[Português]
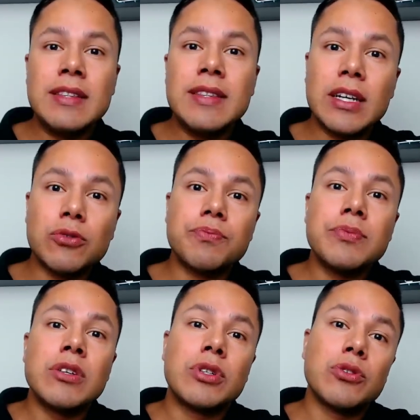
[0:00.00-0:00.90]
Então,
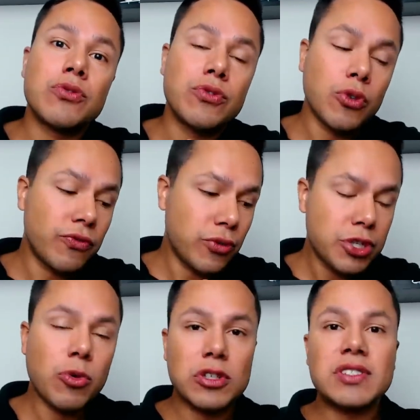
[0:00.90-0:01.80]
o que eu tô, vou
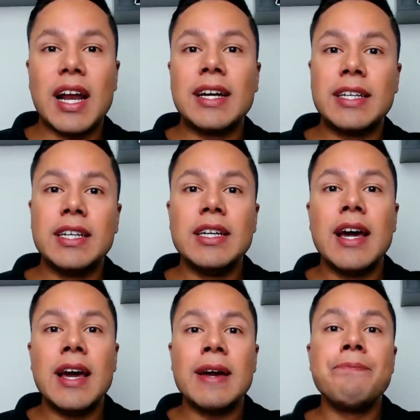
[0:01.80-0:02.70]
te mostrar aqui
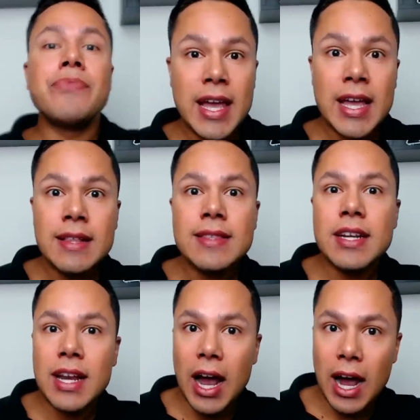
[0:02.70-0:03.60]
é
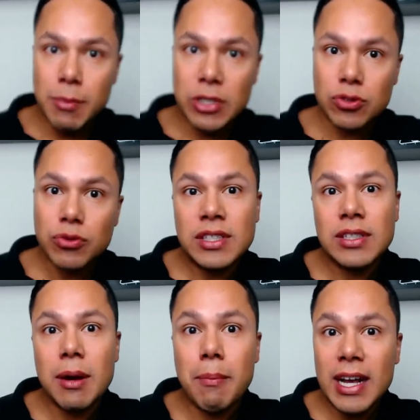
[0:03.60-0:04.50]
entre na Amazon,
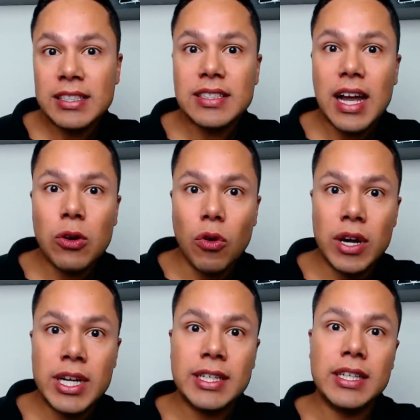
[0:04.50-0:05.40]
ainda mais
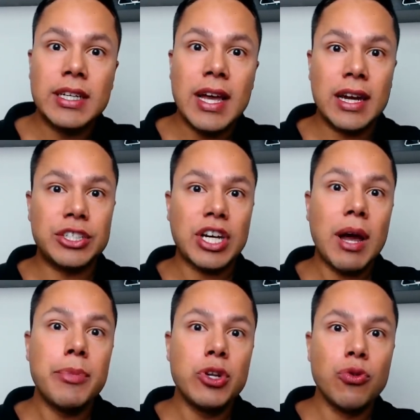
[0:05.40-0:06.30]
agora que ela já
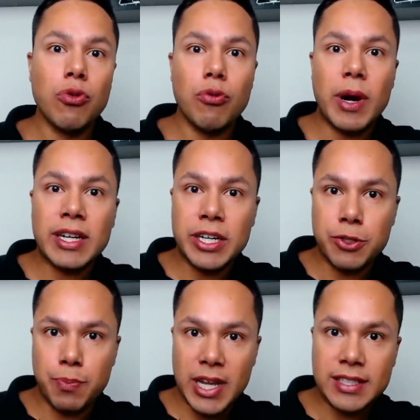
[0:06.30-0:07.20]
abriu o
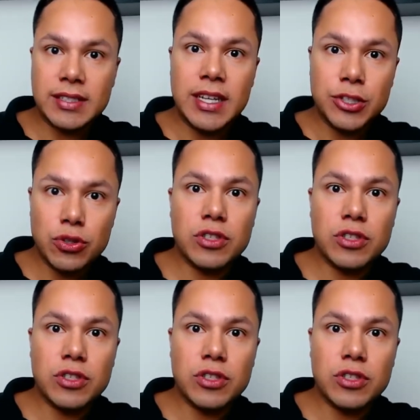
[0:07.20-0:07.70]
marketplace desde